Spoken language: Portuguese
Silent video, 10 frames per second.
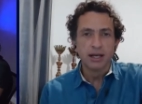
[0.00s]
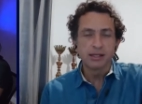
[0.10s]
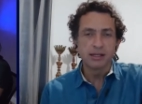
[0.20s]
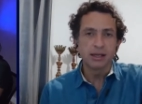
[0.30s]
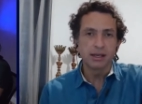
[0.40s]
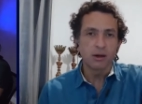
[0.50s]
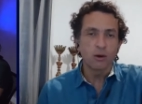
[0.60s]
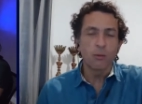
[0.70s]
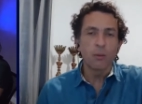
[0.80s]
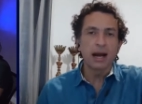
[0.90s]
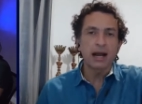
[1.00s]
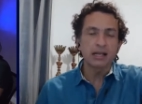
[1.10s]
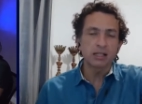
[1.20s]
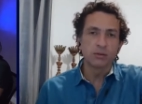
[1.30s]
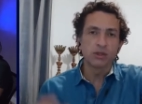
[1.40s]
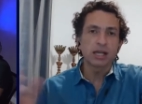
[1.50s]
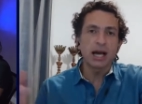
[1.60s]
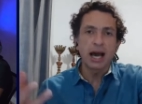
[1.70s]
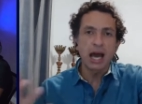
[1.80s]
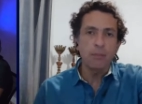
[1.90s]
Se comparássemos
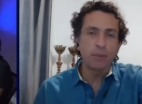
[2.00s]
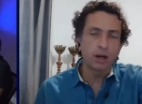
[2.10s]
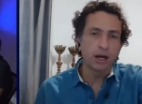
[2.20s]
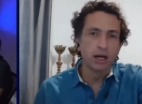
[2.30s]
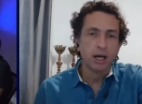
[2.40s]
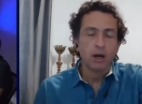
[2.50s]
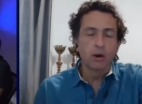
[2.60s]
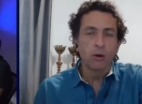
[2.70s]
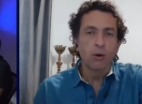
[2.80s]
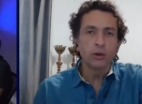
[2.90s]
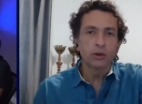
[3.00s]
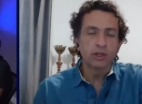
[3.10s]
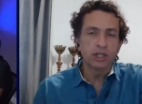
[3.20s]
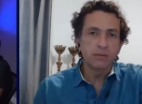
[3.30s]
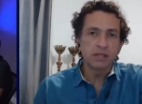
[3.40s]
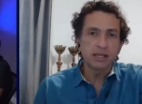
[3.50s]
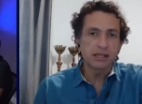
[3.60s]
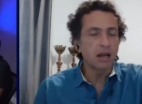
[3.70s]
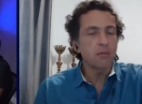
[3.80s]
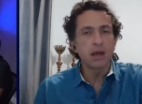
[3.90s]
a época com outros times da
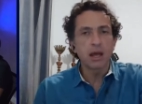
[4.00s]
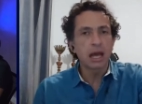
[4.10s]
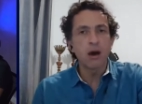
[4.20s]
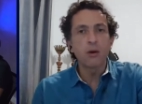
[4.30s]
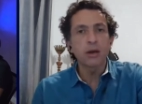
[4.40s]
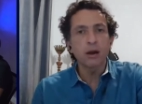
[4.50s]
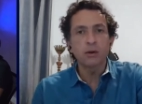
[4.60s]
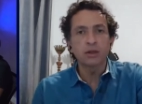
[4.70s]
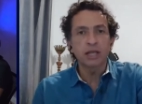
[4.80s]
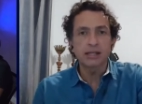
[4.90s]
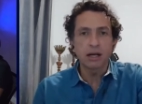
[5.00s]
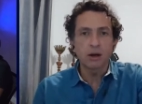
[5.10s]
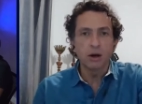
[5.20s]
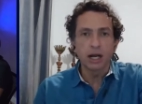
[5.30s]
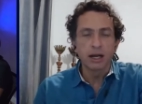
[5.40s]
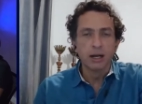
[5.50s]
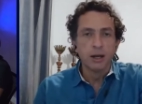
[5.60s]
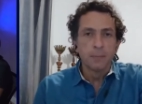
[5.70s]
Série B. É o que acontece agora.